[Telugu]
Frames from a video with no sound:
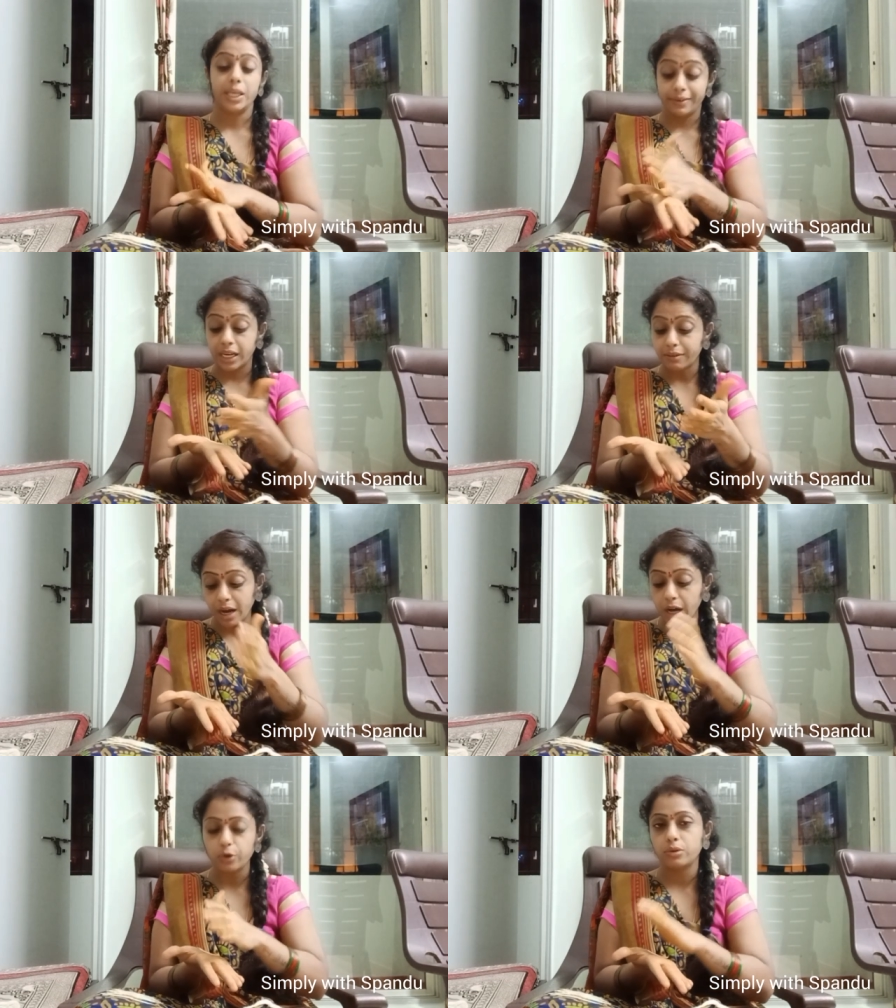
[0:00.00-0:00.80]
ఎవరికి
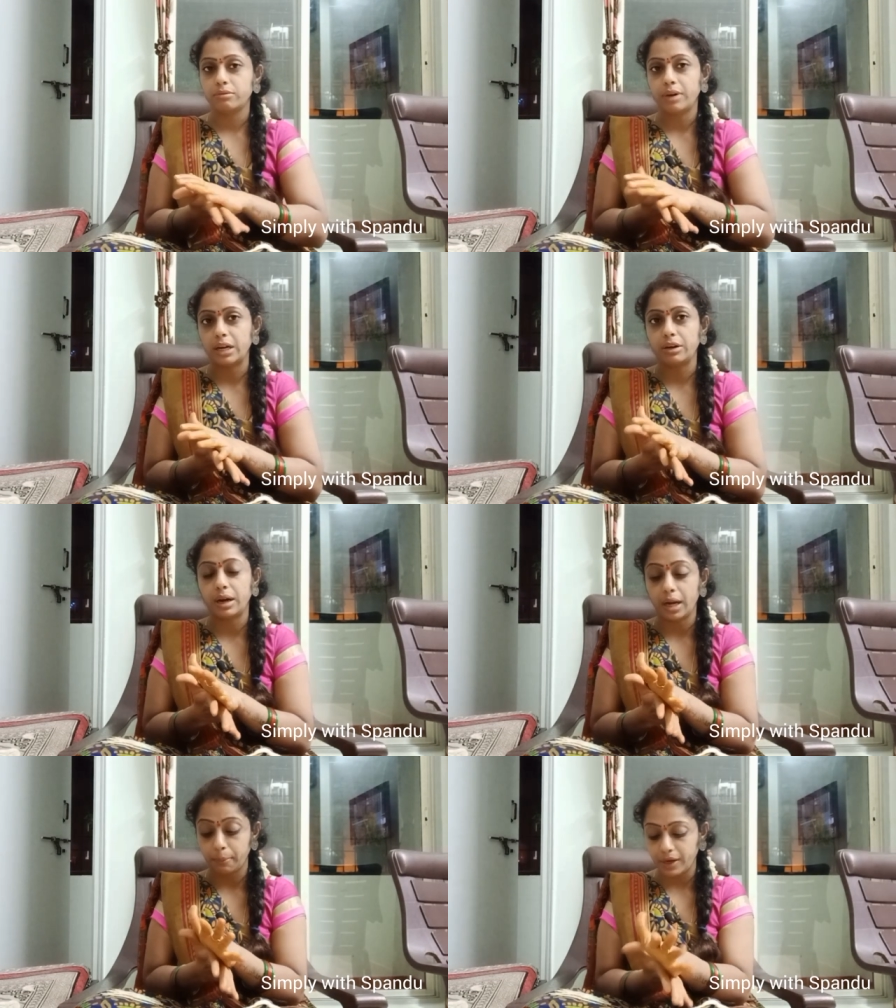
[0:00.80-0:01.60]
వారు వాళ్ళు
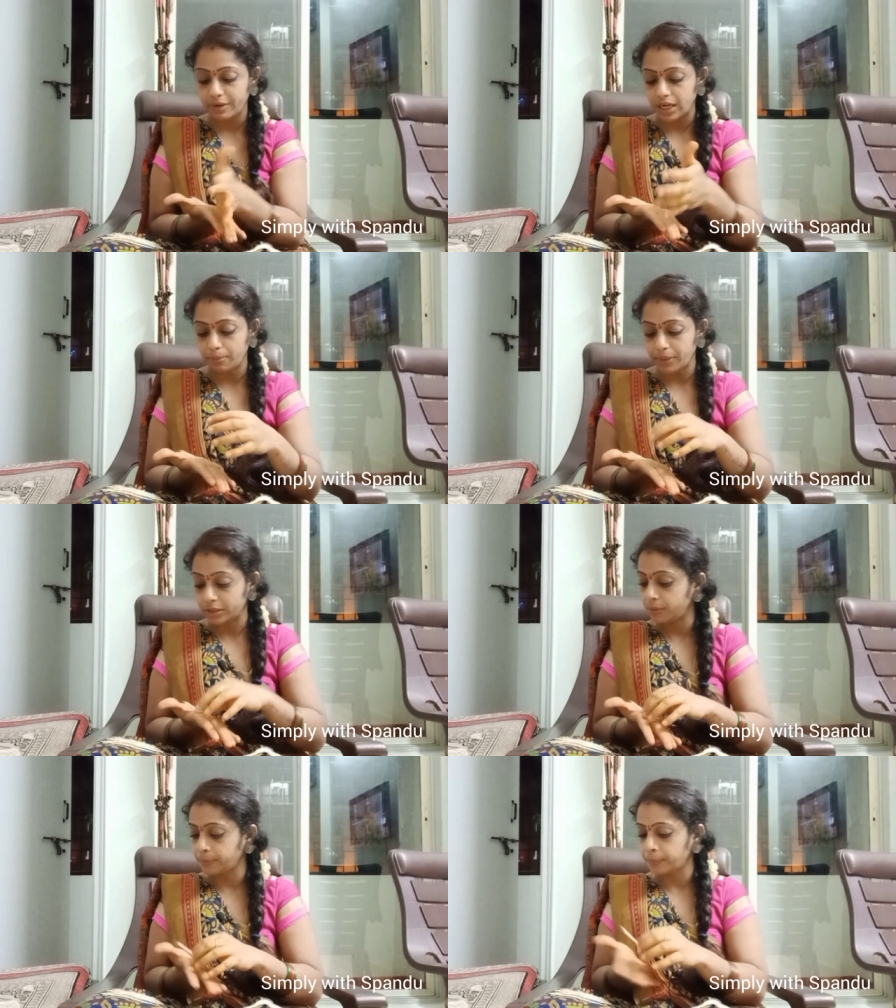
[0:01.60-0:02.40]
నమ్మిన వారికి
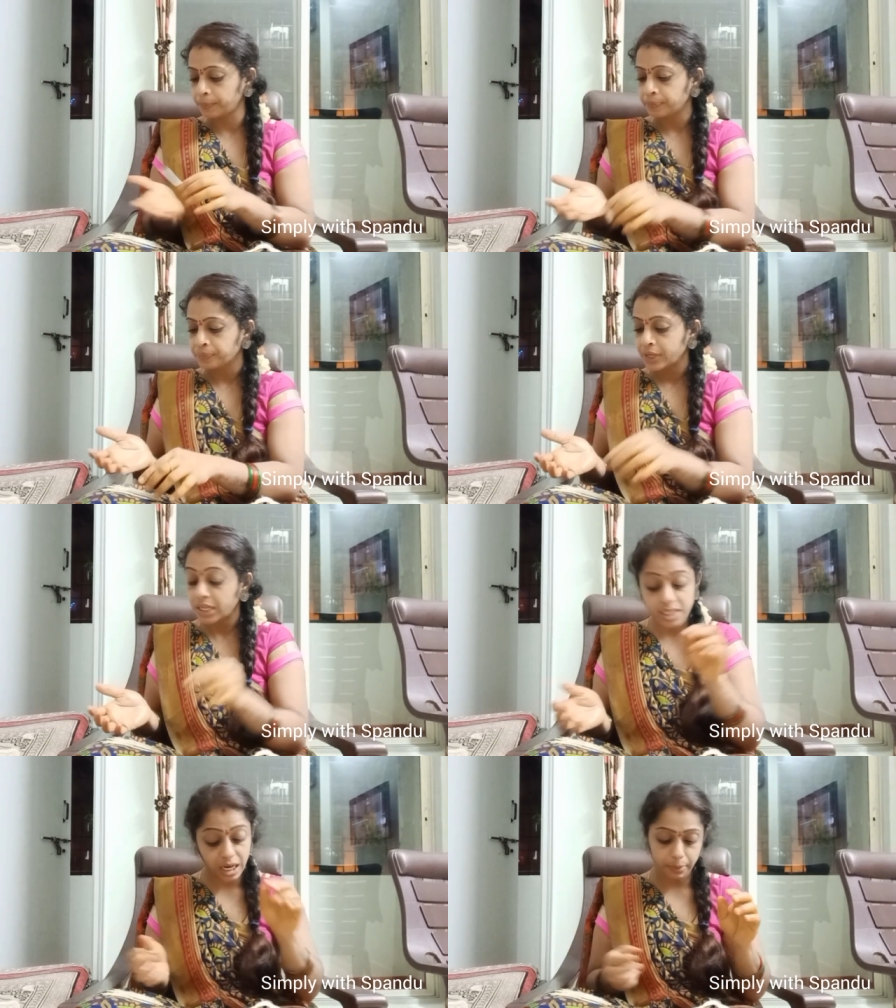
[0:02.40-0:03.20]
మాత్రం
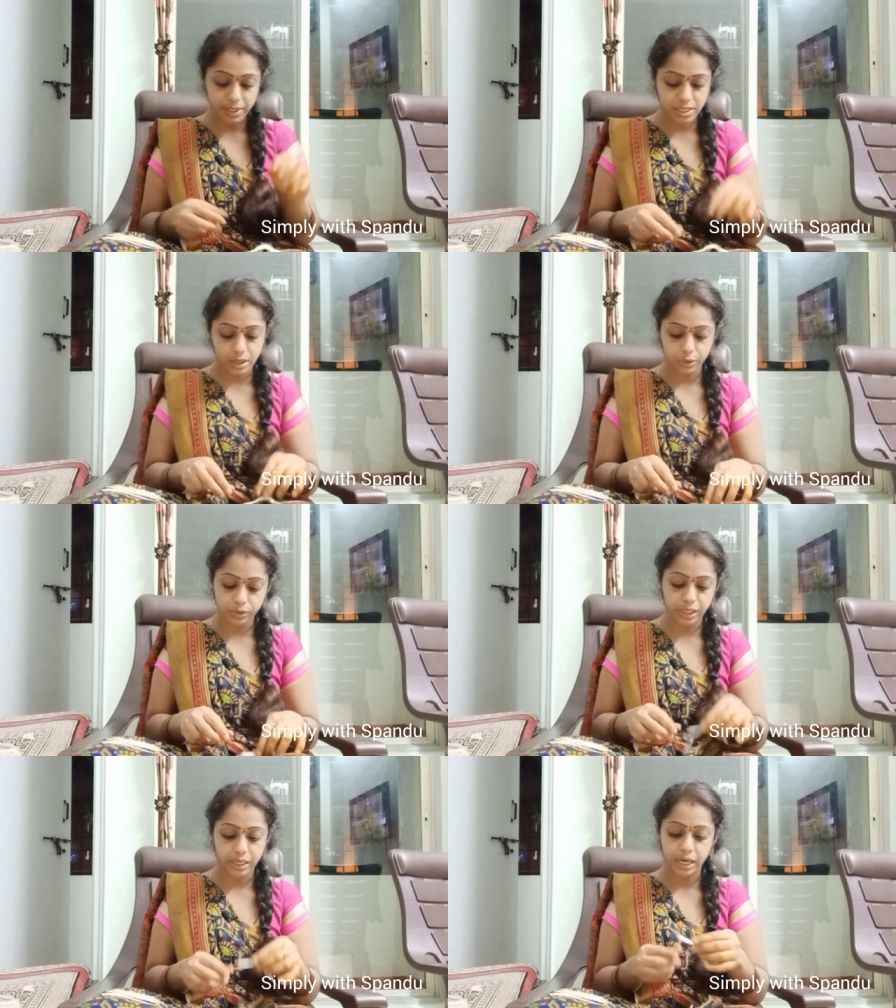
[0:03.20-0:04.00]
నిజంగా మంచి
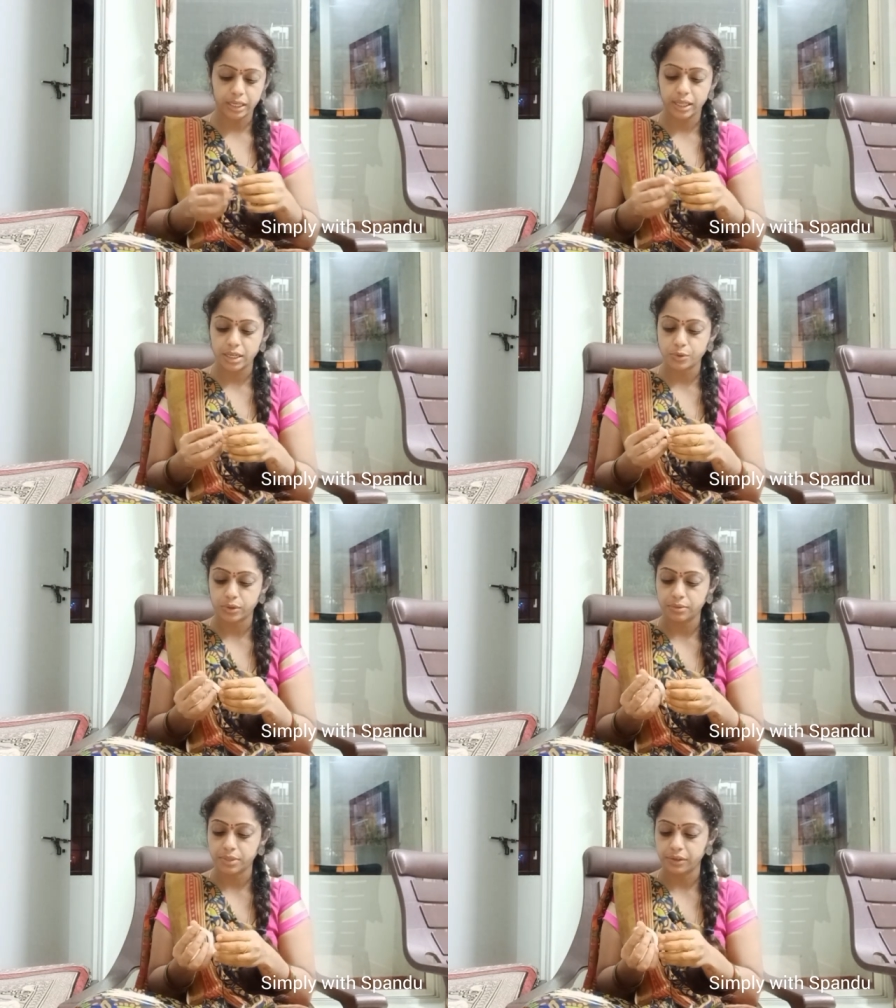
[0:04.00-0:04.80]
జరుగుతుందండి కనకదార
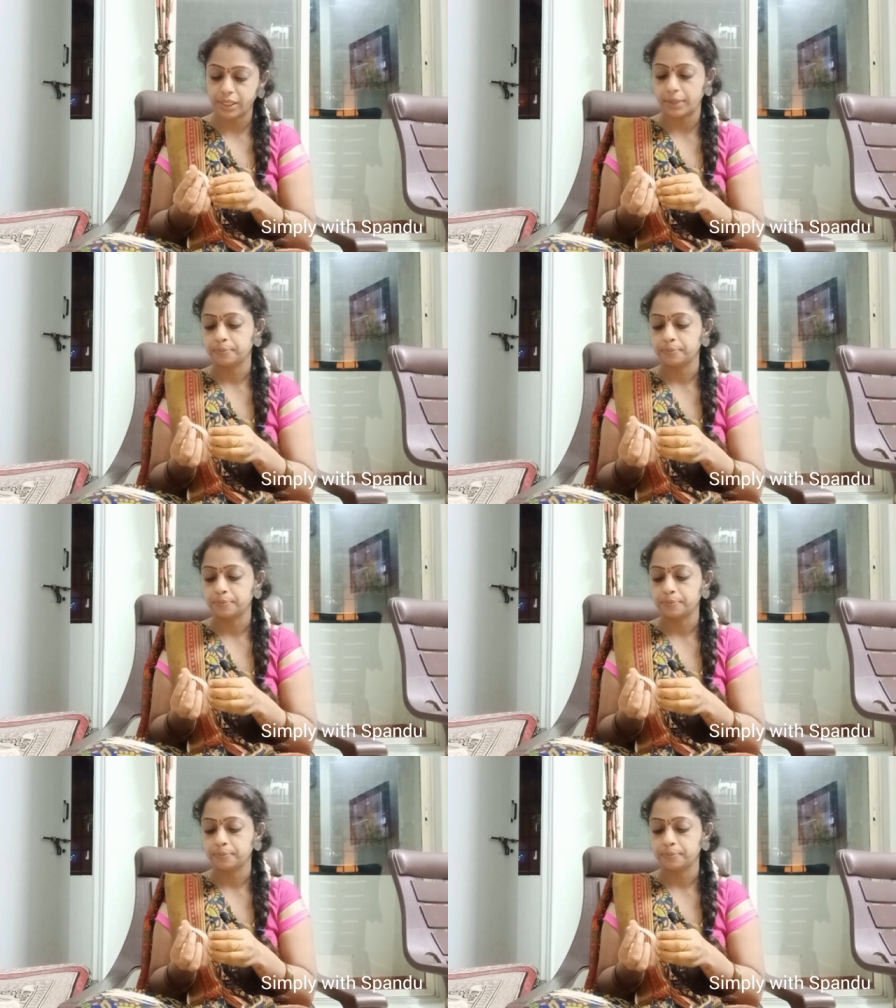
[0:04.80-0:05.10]
స్తోత్రం చదివితే